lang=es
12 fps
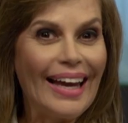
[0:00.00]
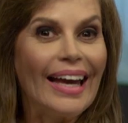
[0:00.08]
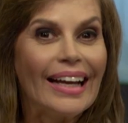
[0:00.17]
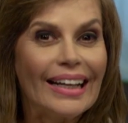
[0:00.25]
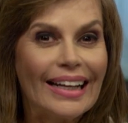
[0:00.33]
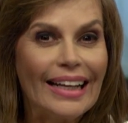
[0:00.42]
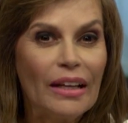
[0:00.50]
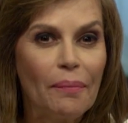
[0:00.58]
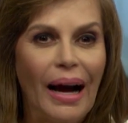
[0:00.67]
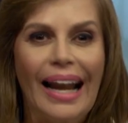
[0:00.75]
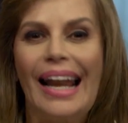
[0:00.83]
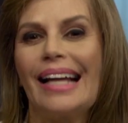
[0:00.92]
En el
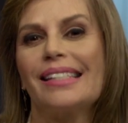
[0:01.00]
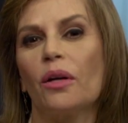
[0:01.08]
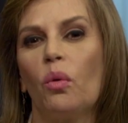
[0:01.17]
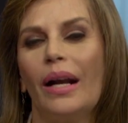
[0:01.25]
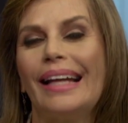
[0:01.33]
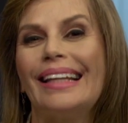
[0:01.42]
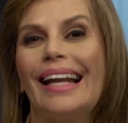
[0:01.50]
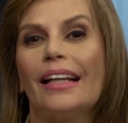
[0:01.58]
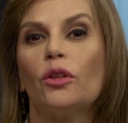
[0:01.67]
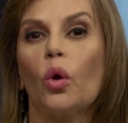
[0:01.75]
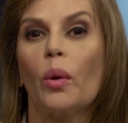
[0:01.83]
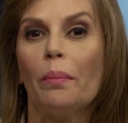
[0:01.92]
clima, las secuelas de
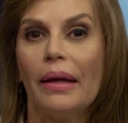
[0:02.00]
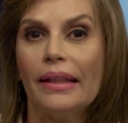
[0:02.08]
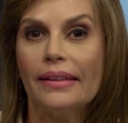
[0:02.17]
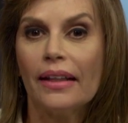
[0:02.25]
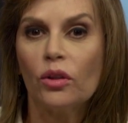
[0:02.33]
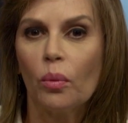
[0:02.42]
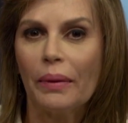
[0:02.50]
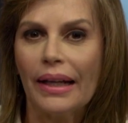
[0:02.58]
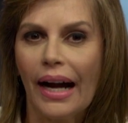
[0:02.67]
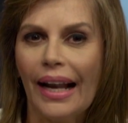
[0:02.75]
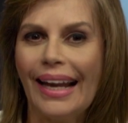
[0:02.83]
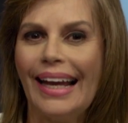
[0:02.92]
la tormenta
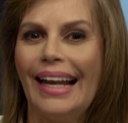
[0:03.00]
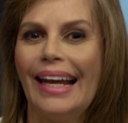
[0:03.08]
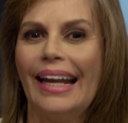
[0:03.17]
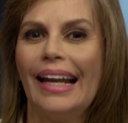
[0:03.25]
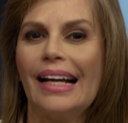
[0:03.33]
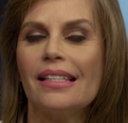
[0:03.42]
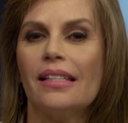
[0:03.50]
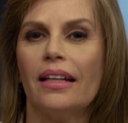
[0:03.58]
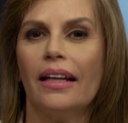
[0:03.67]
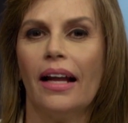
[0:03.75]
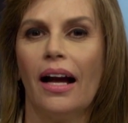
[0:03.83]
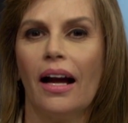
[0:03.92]
tropical Elena
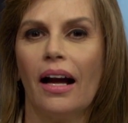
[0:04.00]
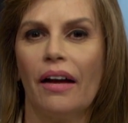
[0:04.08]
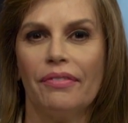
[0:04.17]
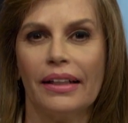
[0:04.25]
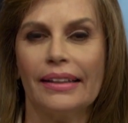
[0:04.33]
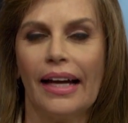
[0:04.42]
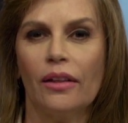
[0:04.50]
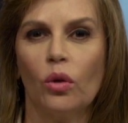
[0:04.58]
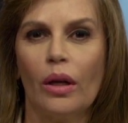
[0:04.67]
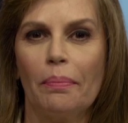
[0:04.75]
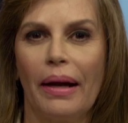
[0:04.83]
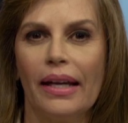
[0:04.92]
seguirán
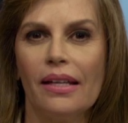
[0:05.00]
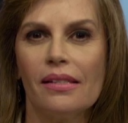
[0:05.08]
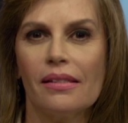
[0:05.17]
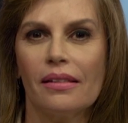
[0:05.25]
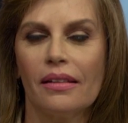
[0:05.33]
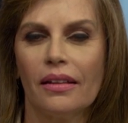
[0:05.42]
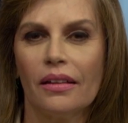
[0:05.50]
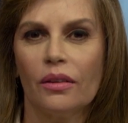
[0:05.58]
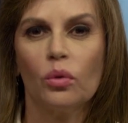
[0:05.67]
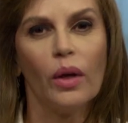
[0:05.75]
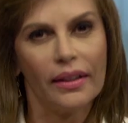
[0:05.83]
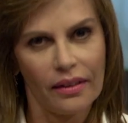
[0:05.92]
afectando el país
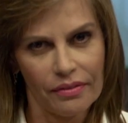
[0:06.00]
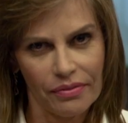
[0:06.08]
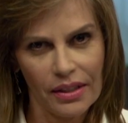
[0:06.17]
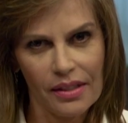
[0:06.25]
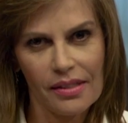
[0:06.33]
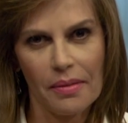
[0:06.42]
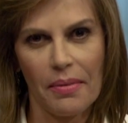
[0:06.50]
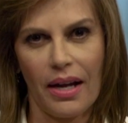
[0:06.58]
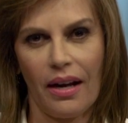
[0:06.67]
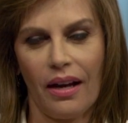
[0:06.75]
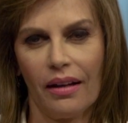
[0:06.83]
durante el fin de semana.